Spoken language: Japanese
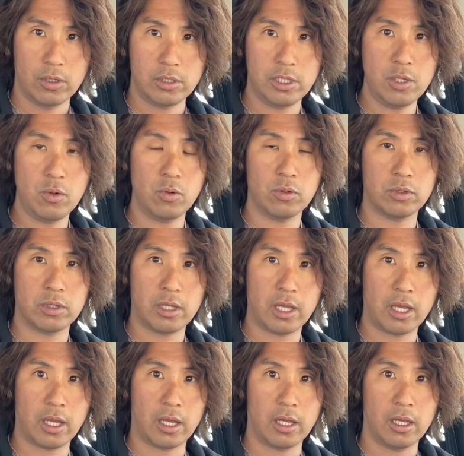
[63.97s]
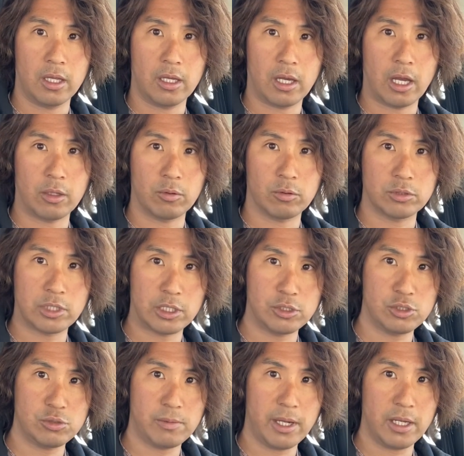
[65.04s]
日本って、あの、
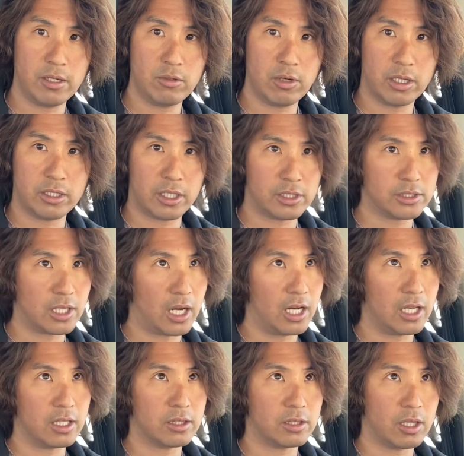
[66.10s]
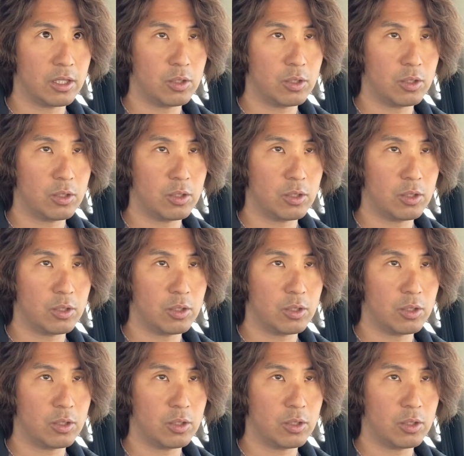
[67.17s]
30万円ぐらい確か払って、